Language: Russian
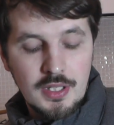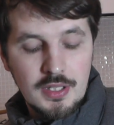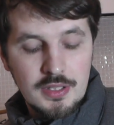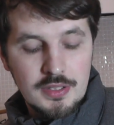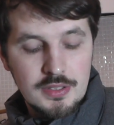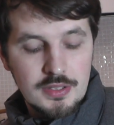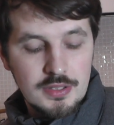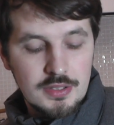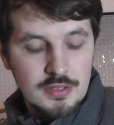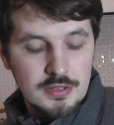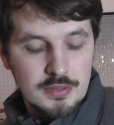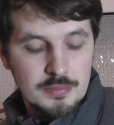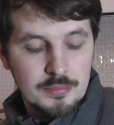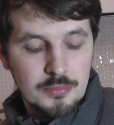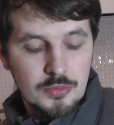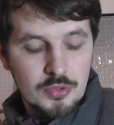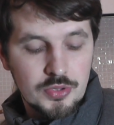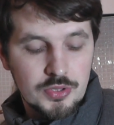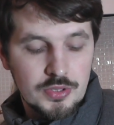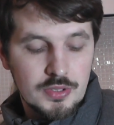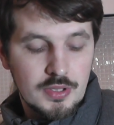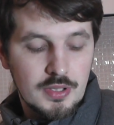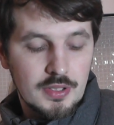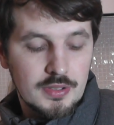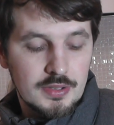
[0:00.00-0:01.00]
И
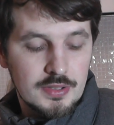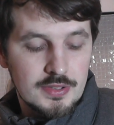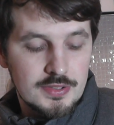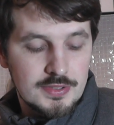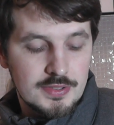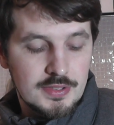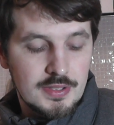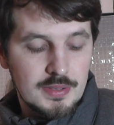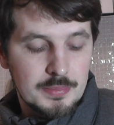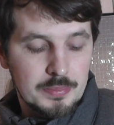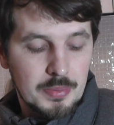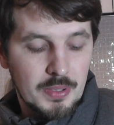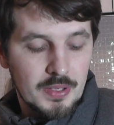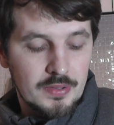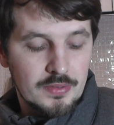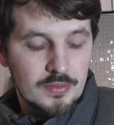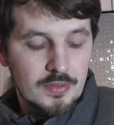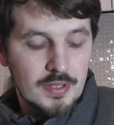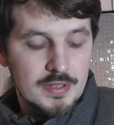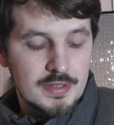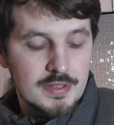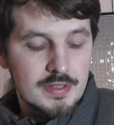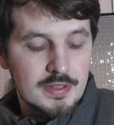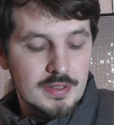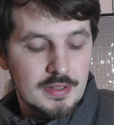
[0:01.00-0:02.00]
можно отнести
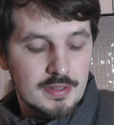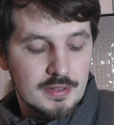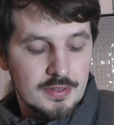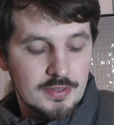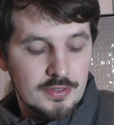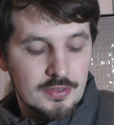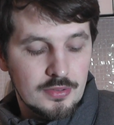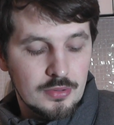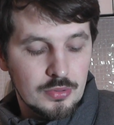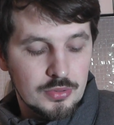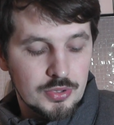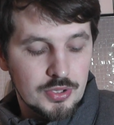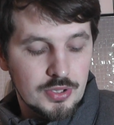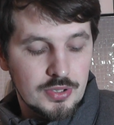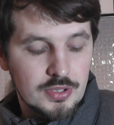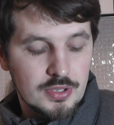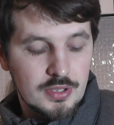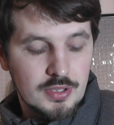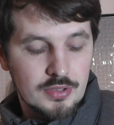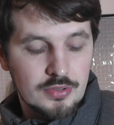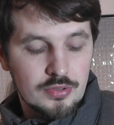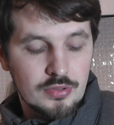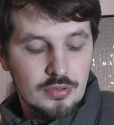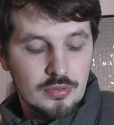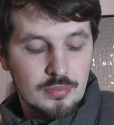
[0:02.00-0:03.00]
производительность тоже не
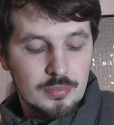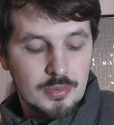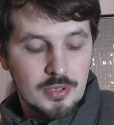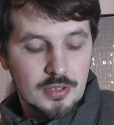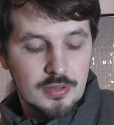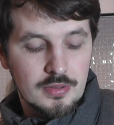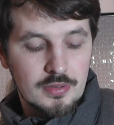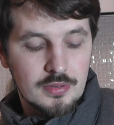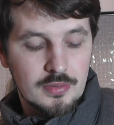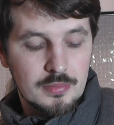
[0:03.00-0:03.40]
особо